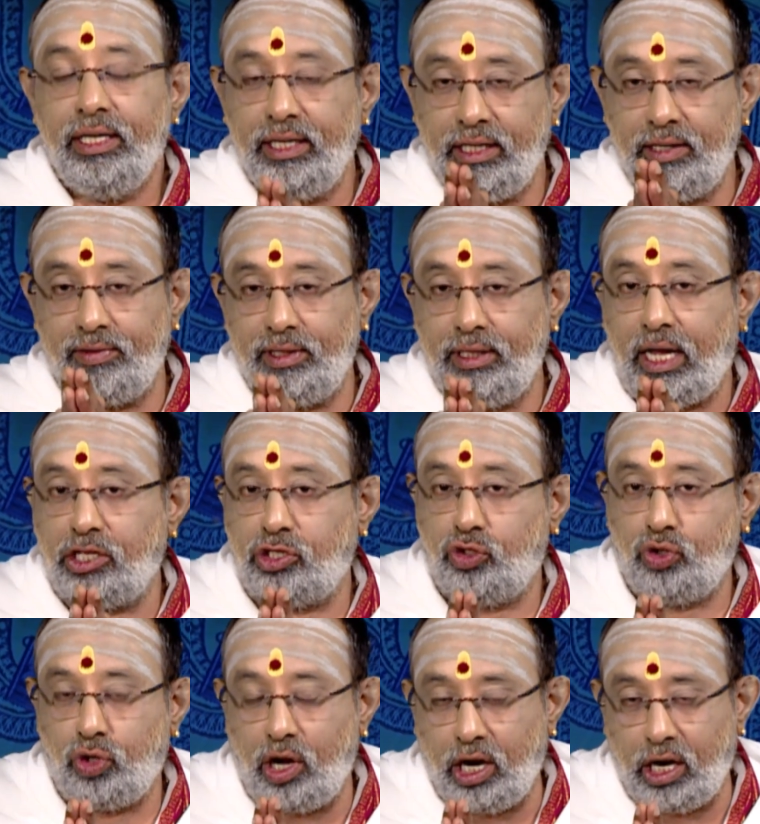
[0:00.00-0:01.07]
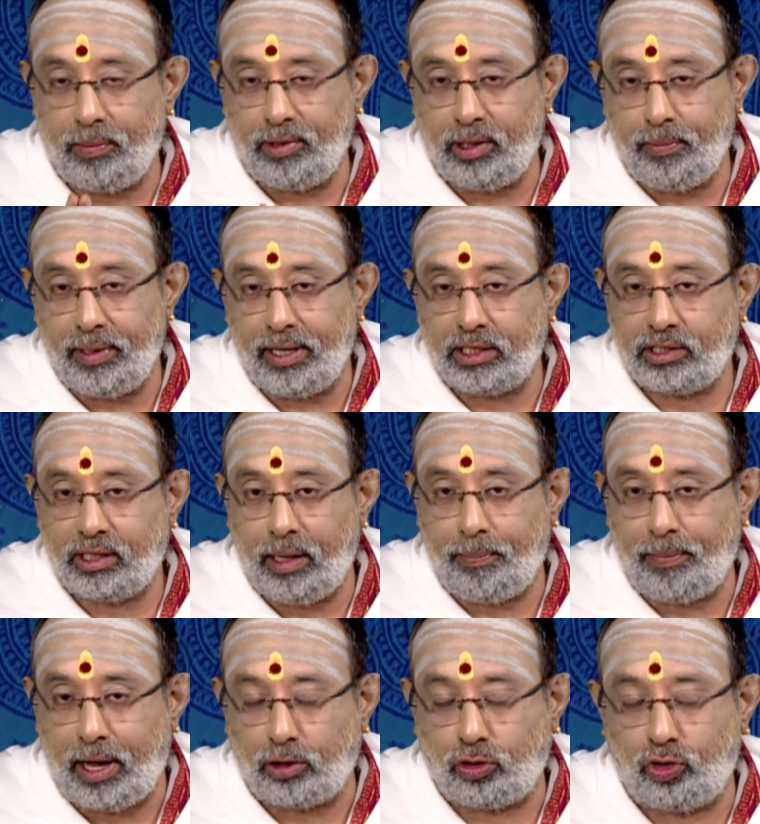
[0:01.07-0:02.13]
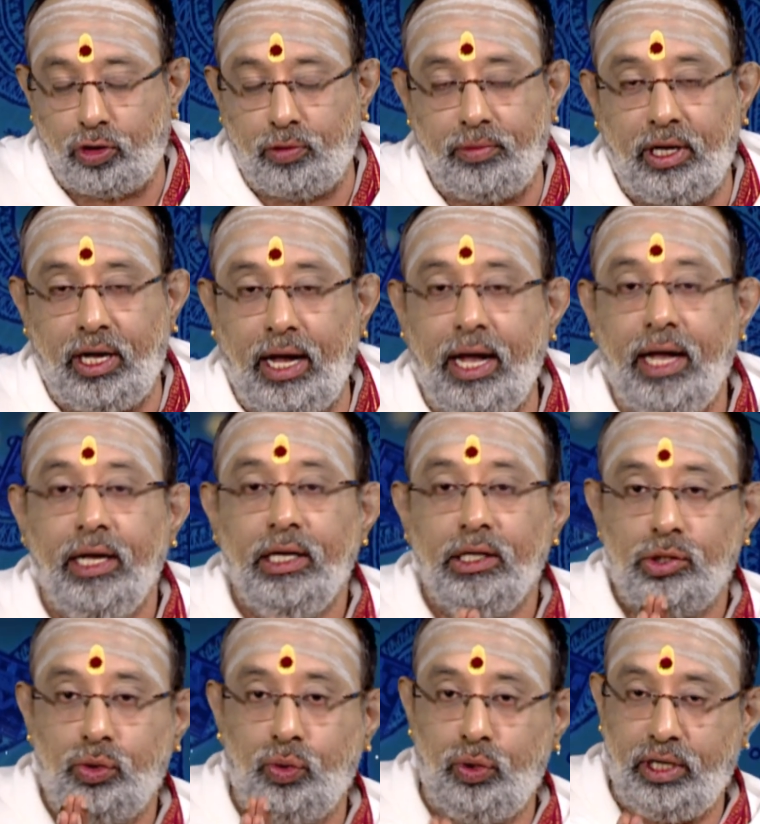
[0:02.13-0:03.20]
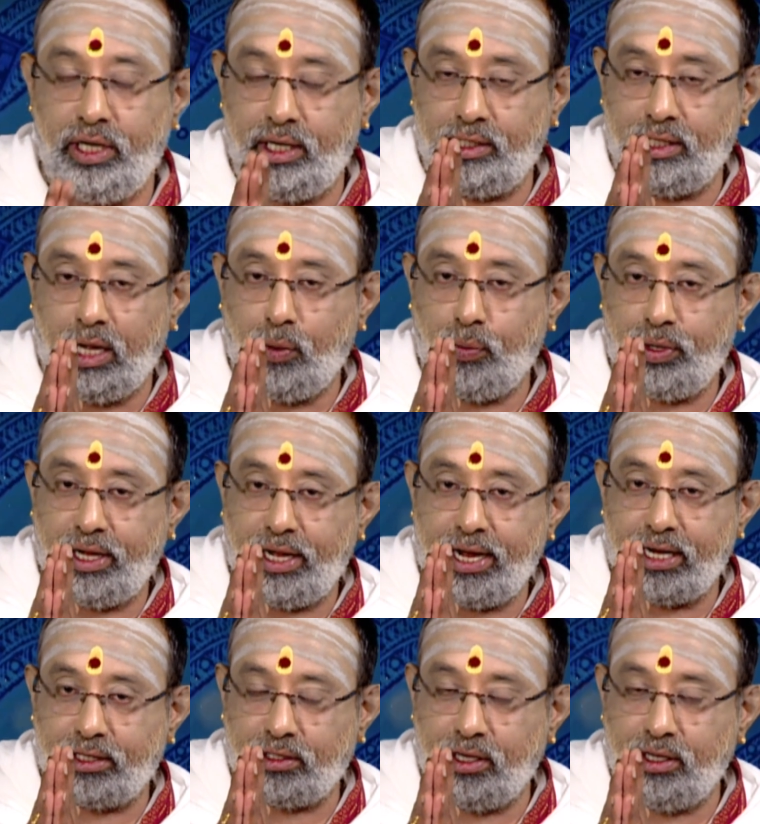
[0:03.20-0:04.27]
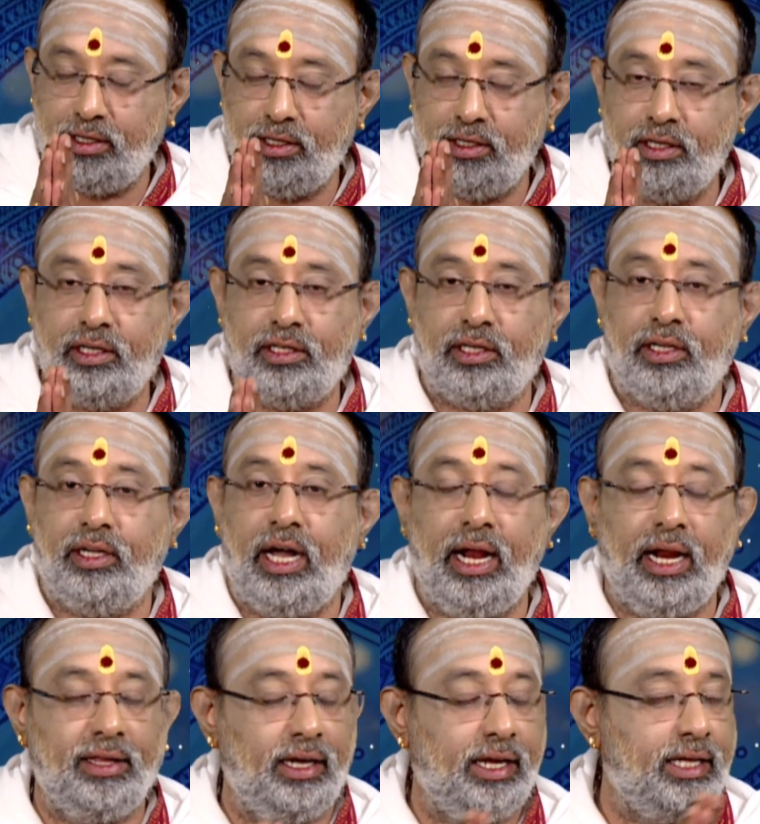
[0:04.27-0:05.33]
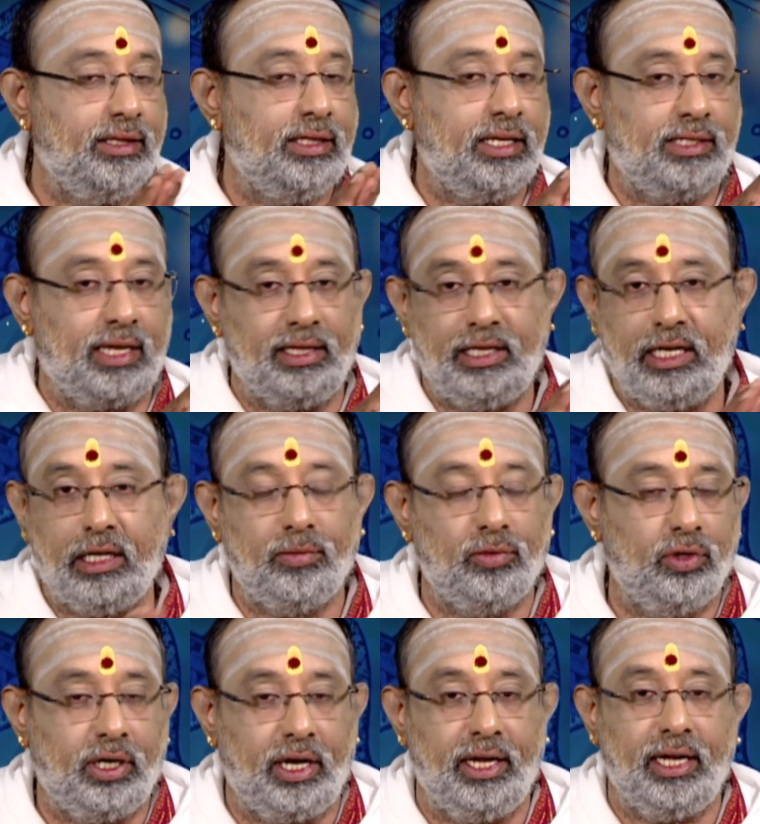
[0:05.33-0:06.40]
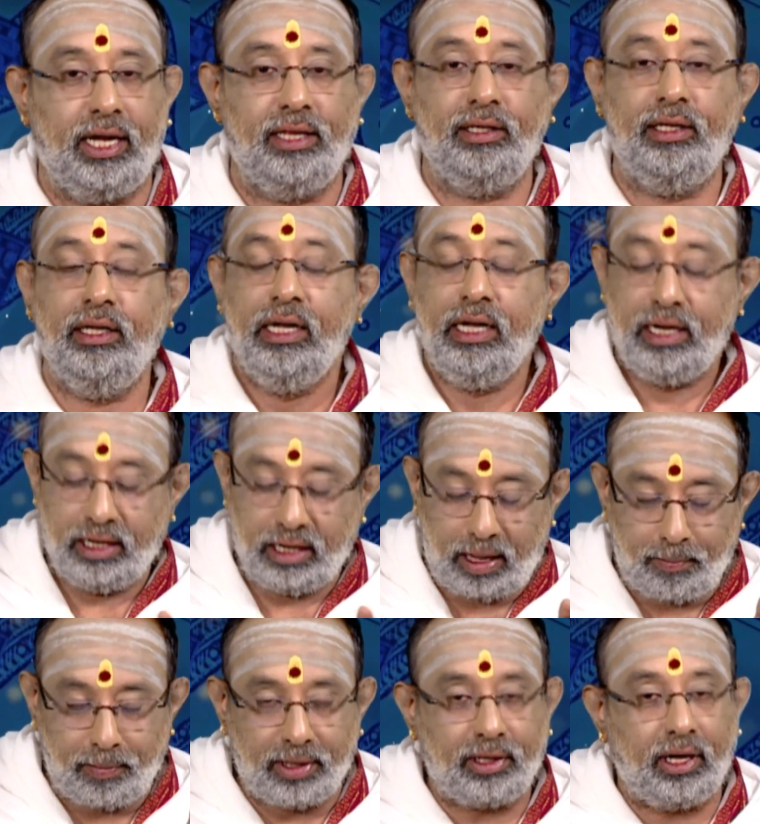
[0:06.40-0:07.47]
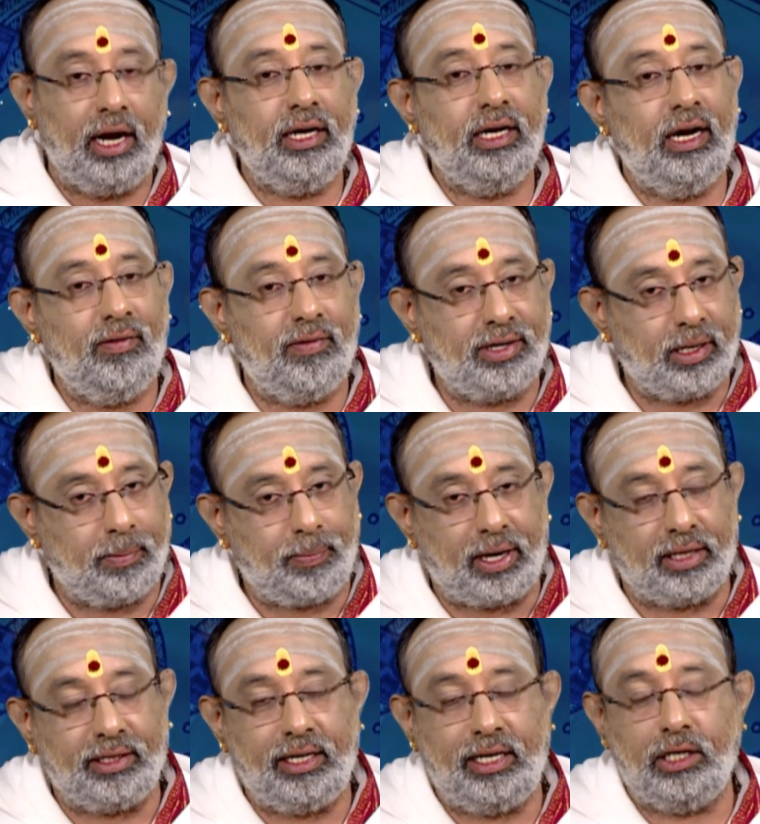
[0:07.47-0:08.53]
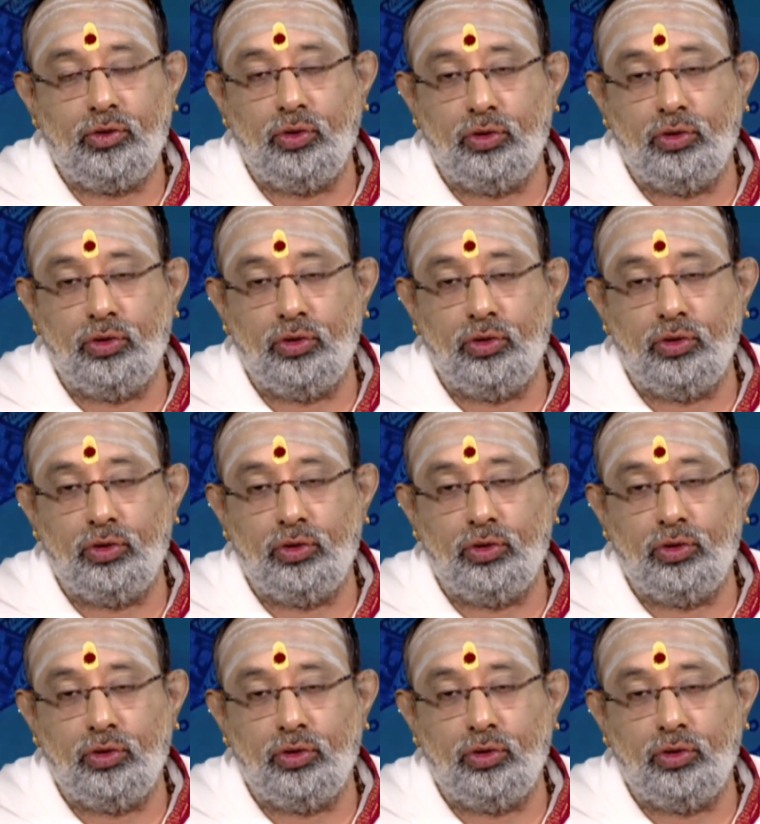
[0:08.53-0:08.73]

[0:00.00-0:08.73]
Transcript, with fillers: இங்கே வந்து அஸ்ட்ரானமி பேஸ்டில் பார்த்தோம்னா சூரியன் தான் ஒரே இடத்துல நின்றுக்கிட்டு இருக்கார் அதில் எந்த சந்தேகமும் கிடையாது நம்ம தான் நீள்வட்ட பாதையிலே